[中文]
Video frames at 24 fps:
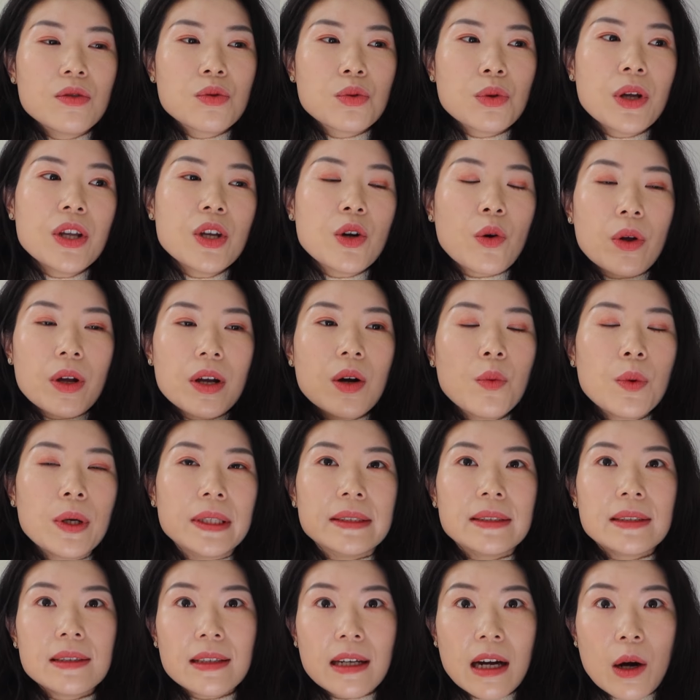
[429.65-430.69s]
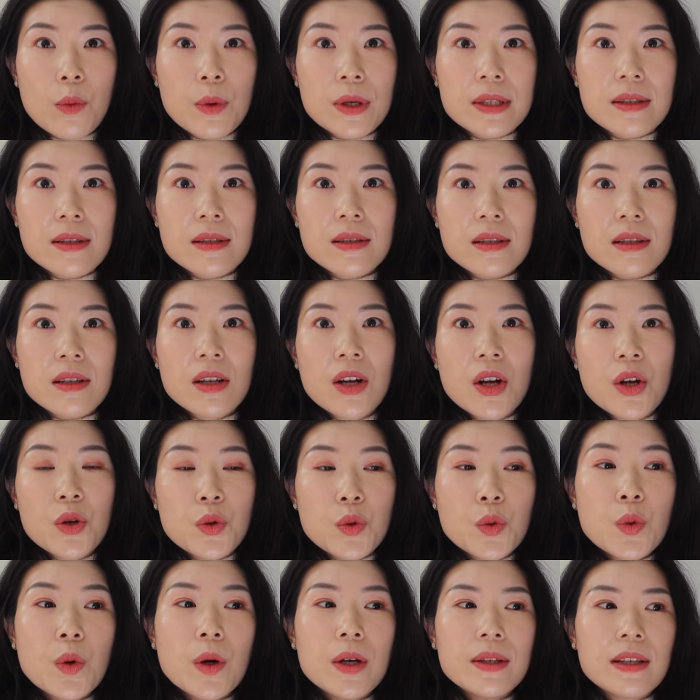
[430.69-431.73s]
所以有一个问题，你要问自己：
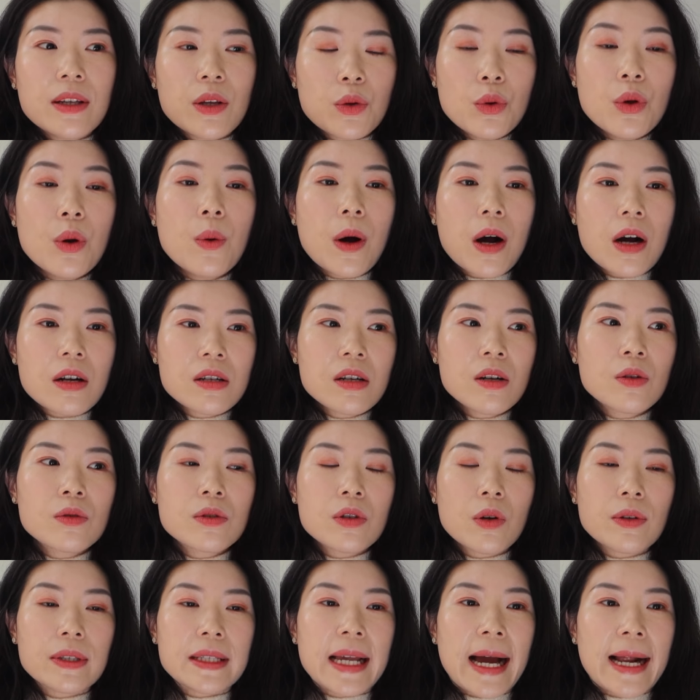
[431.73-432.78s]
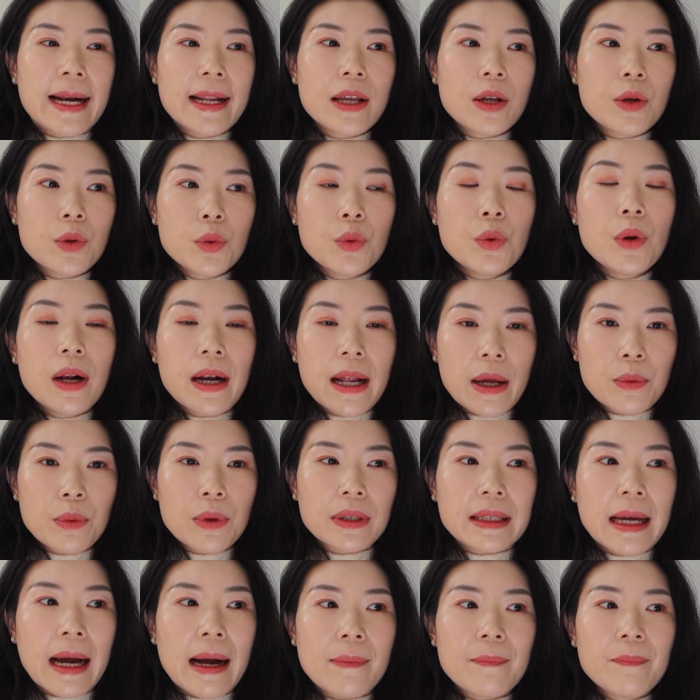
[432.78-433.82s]
如果你越往上走，压力越来
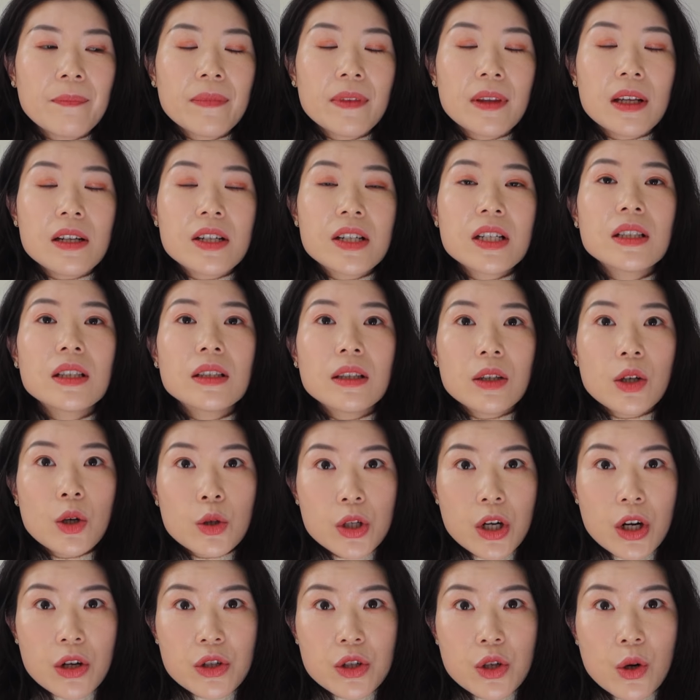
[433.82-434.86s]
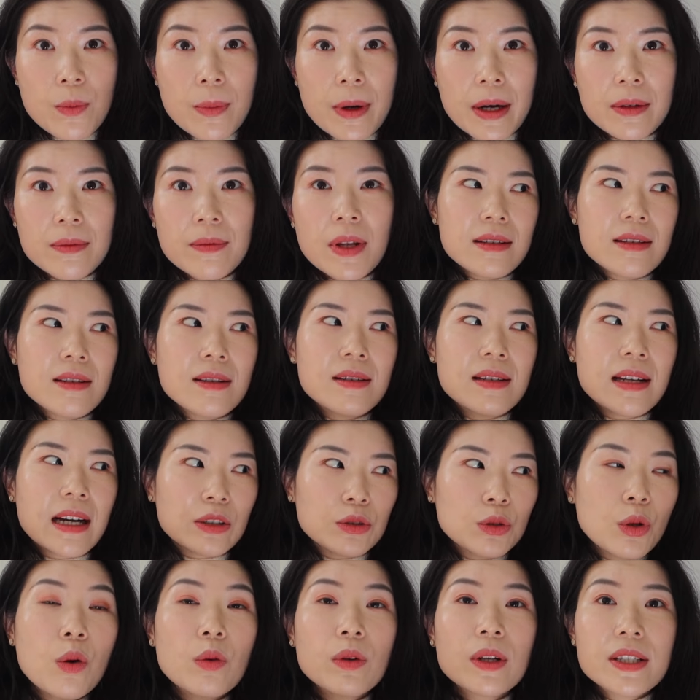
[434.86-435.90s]
越大，你真的能够承受吗？
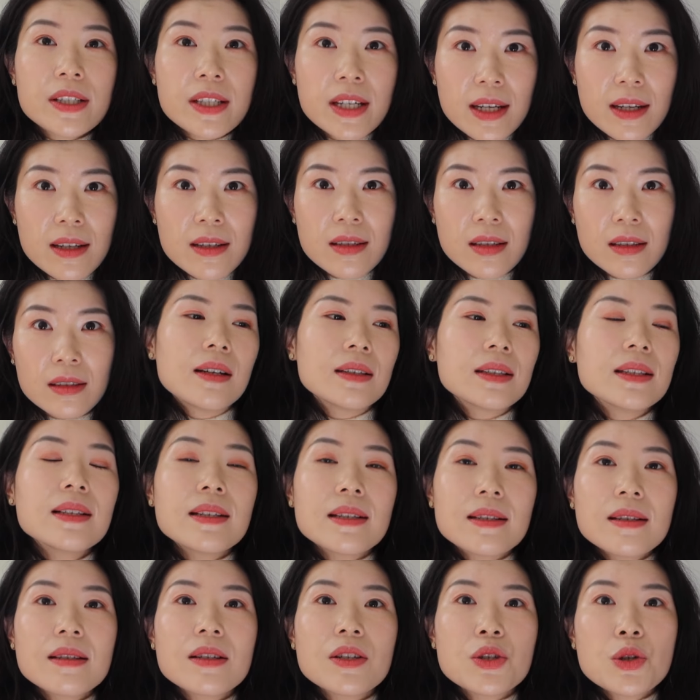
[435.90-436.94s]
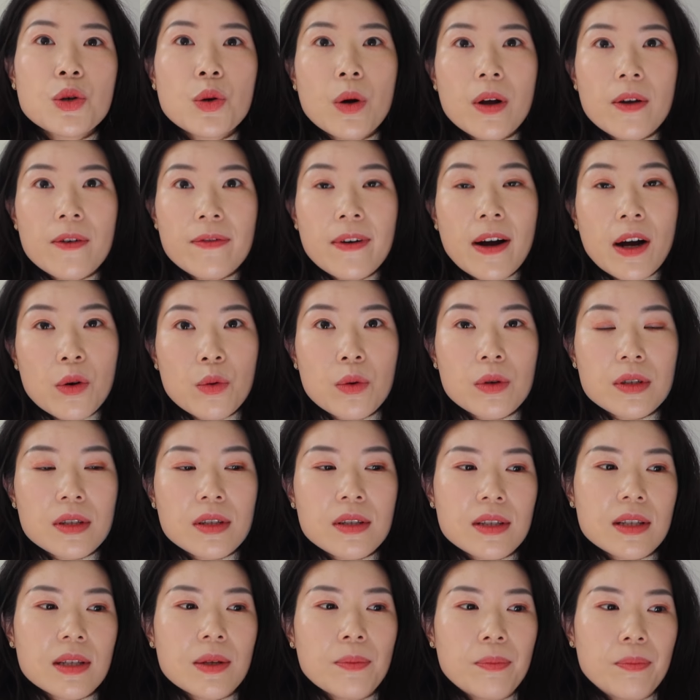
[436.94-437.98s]
想通了这一层，可能你自己就会放过自
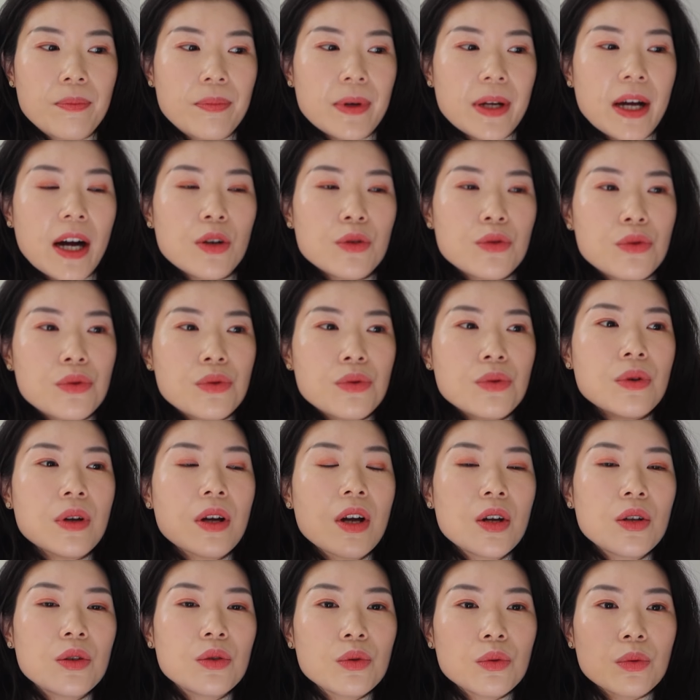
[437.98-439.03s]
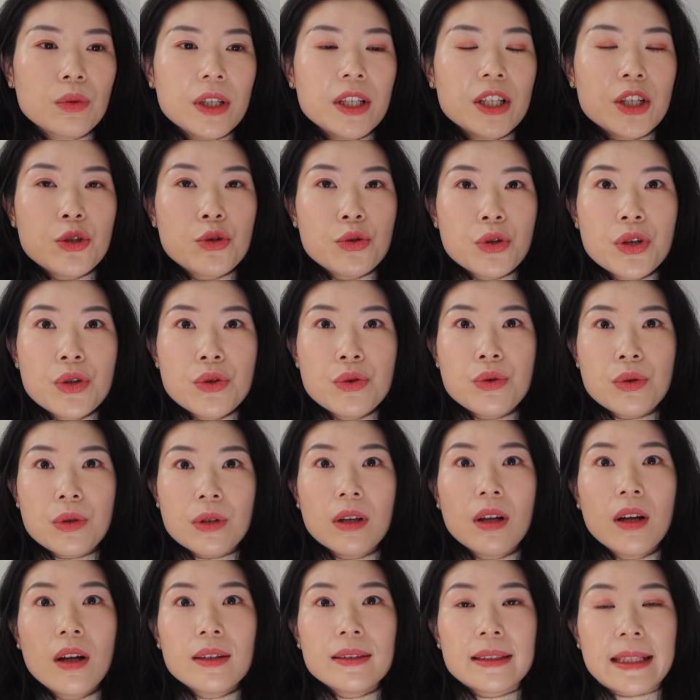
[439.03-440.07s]
己，不要去努力的追
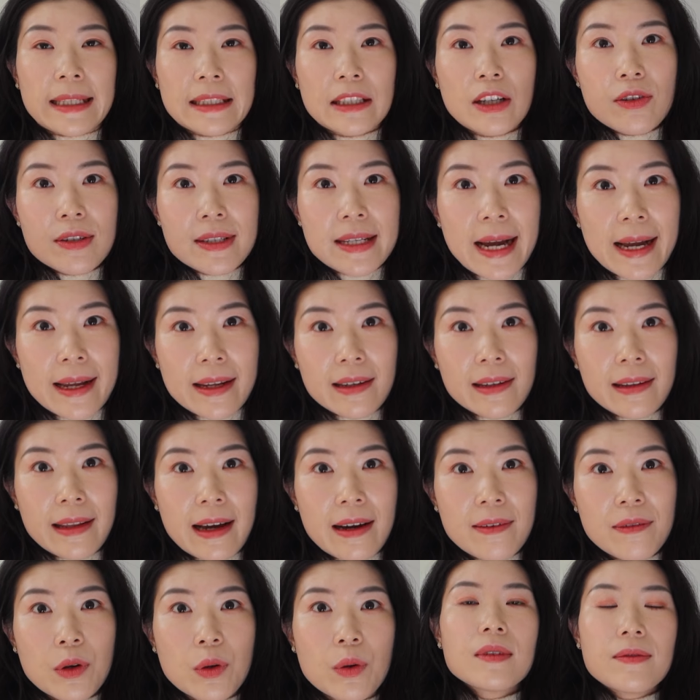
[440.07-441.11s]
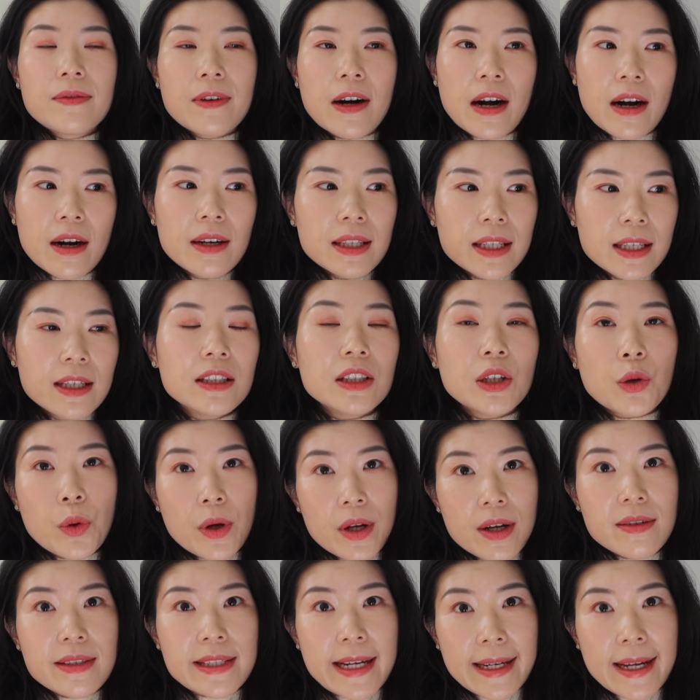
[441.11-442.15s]
寻达到下一个 level，反而你可能会
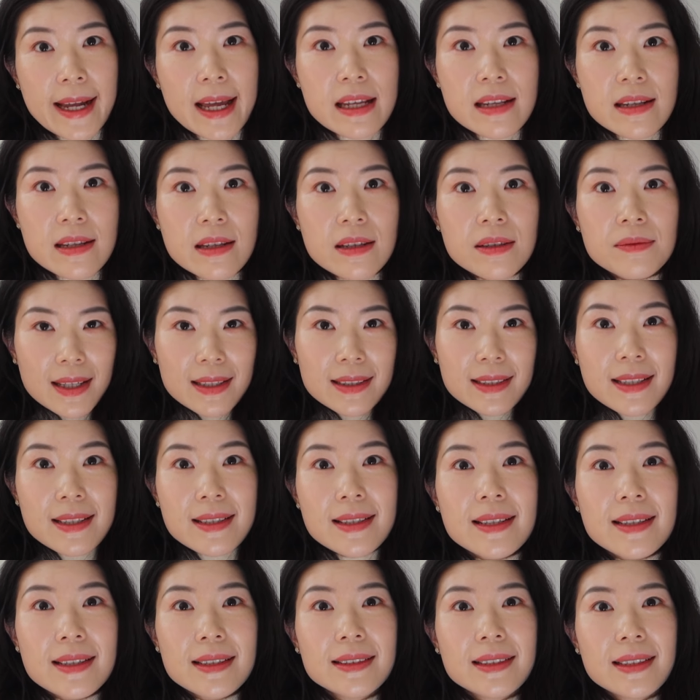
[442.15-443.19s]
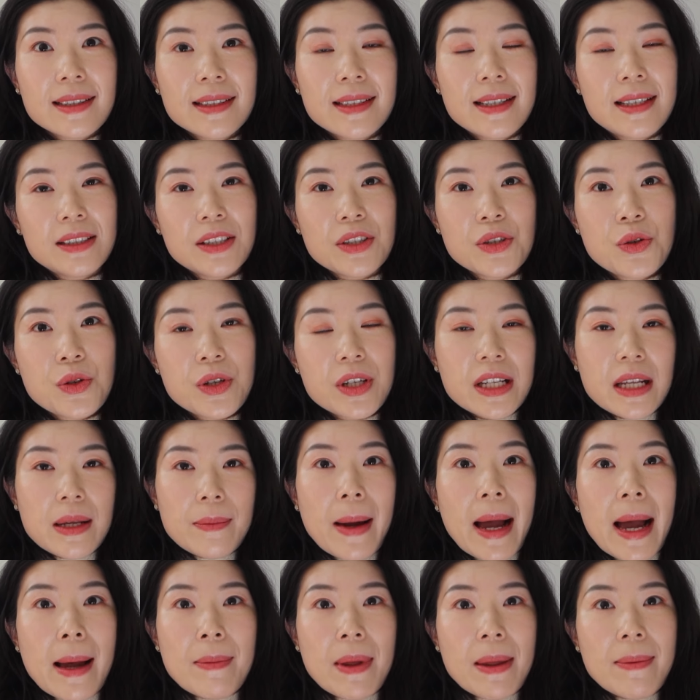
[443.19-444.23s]
更加开心。第四个呢，可能就是你
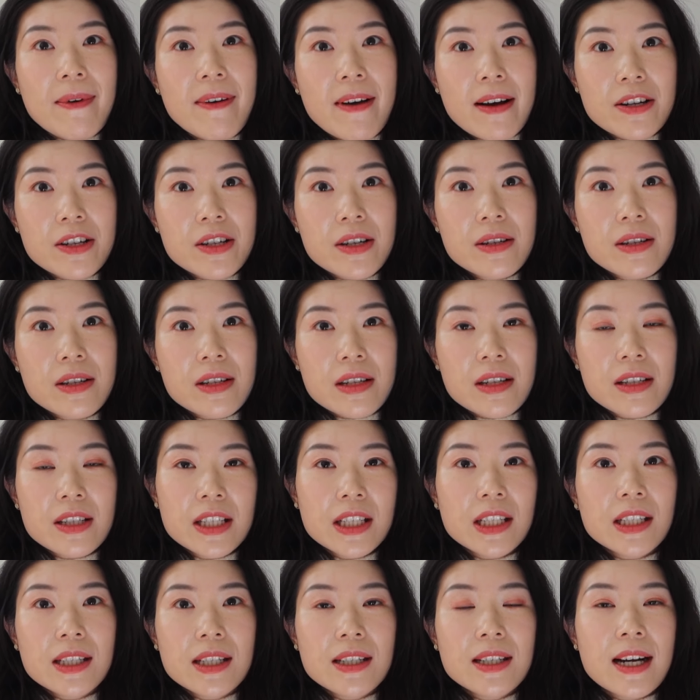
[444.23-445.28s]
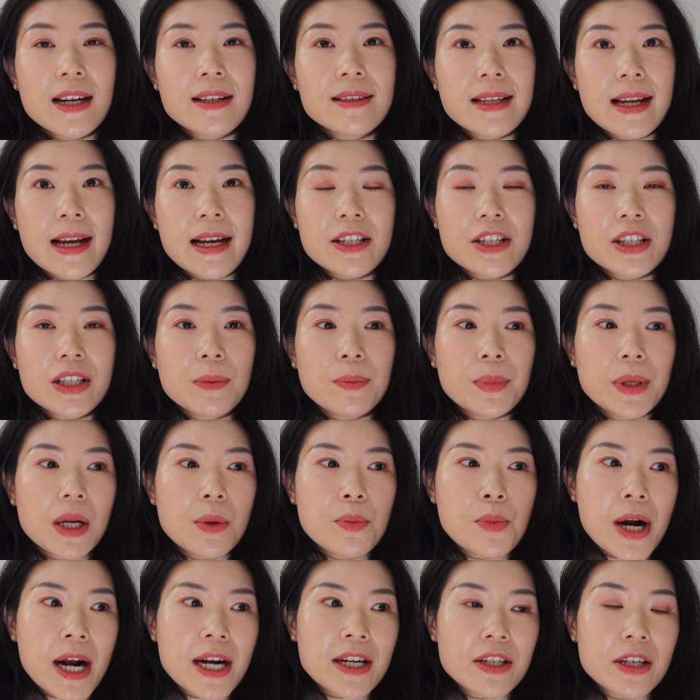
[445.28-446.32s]
怕没办法升职，这个跟刚才这个 peer
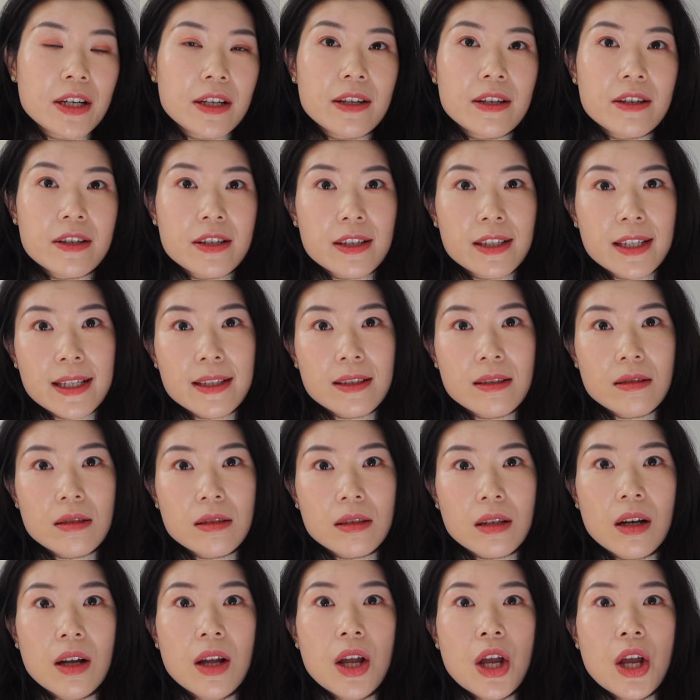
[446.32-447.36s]
pressure 也是类似的，